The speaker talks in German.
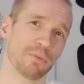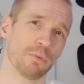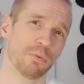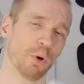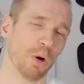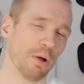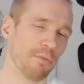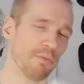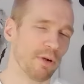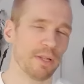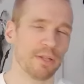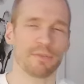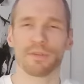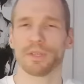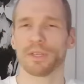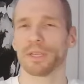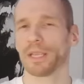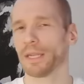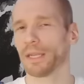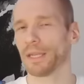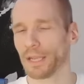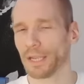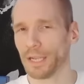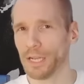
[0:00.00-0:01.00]
oder falls ihr
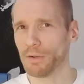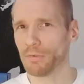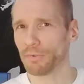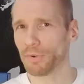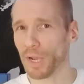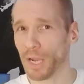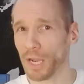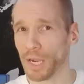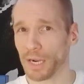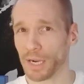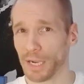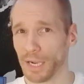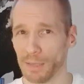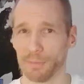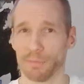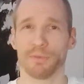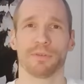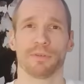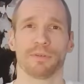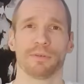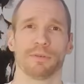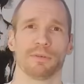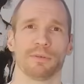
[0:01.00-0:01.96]
generell Fragen habt,